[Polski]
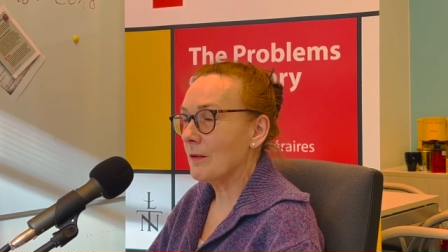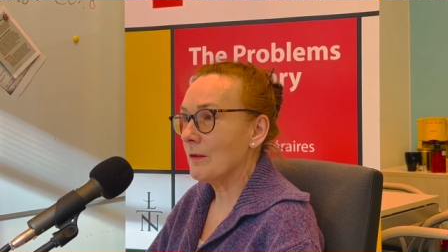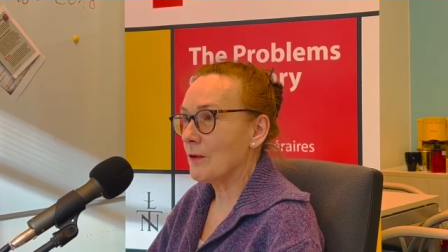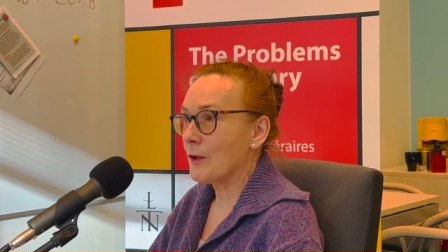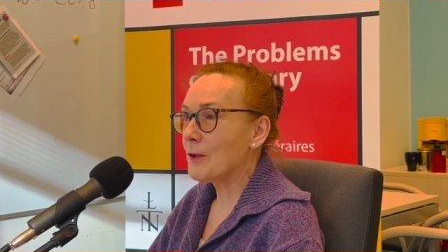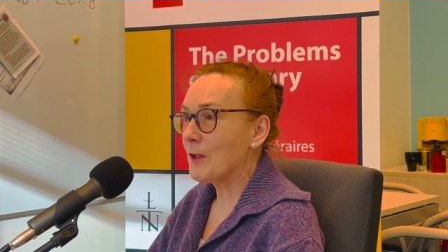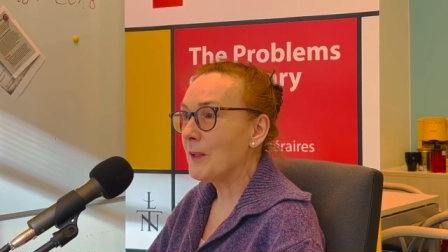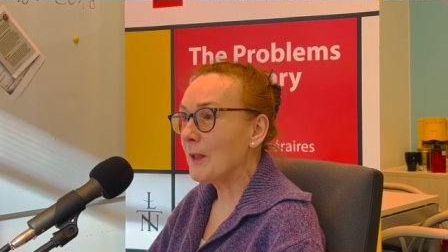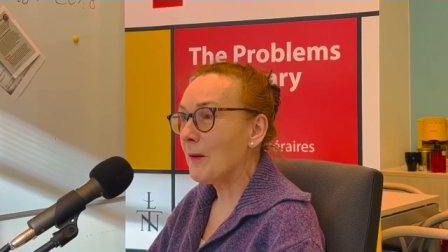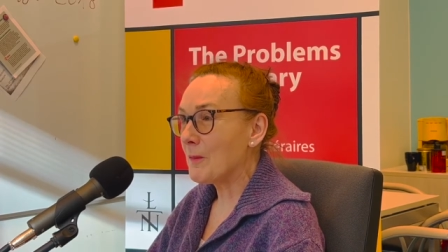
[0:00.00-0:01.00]
Żydzi i
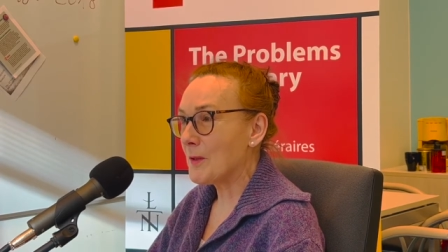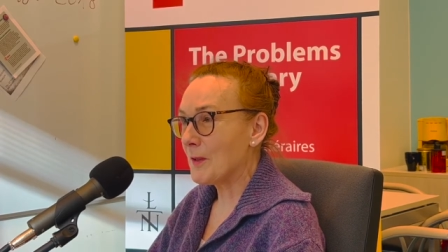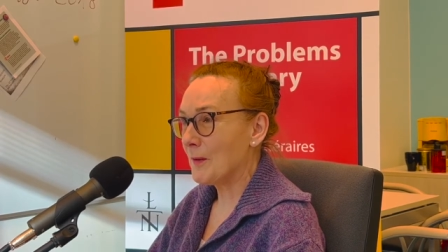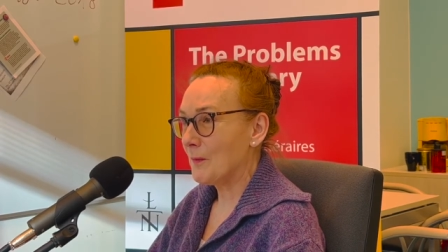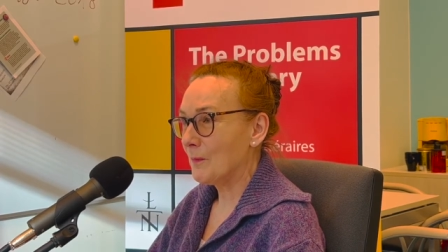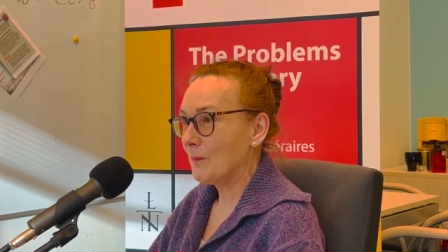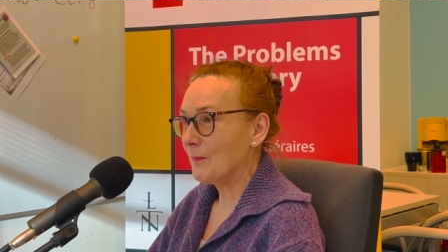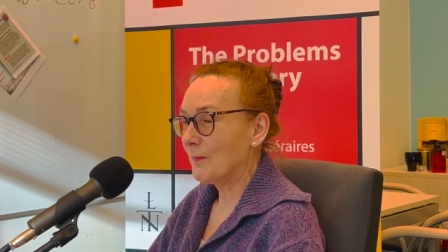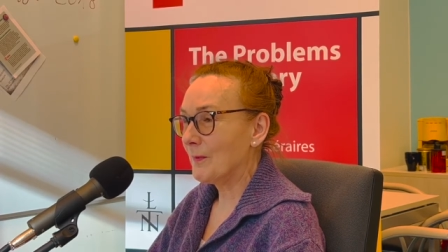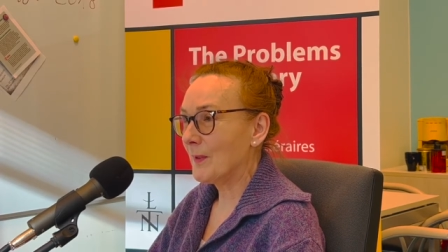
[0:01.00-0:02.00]
Niemcy. Aha.
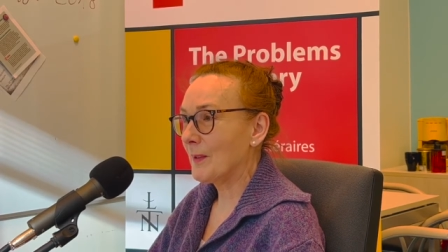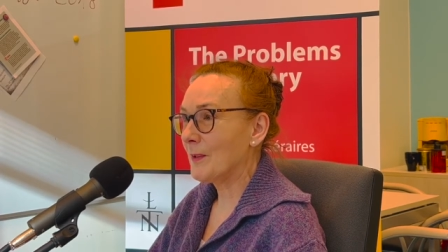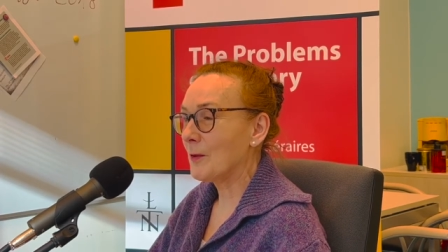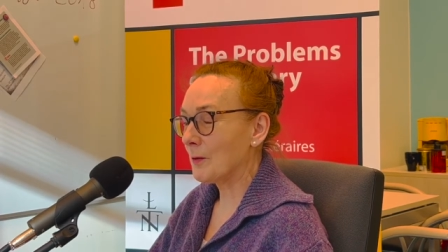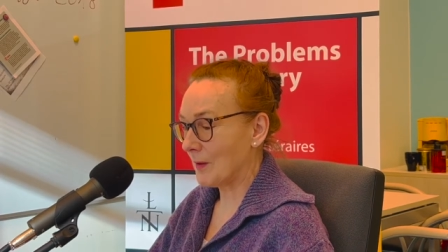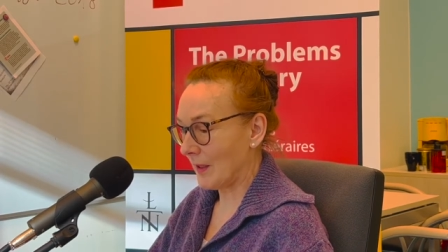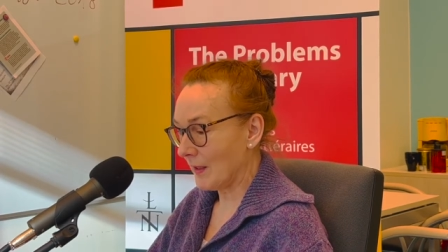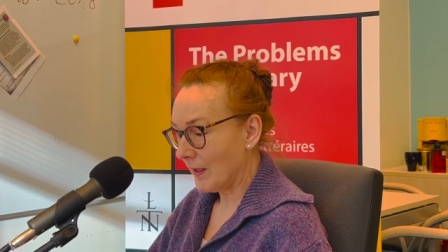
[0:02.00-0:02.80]
Więc tutaj.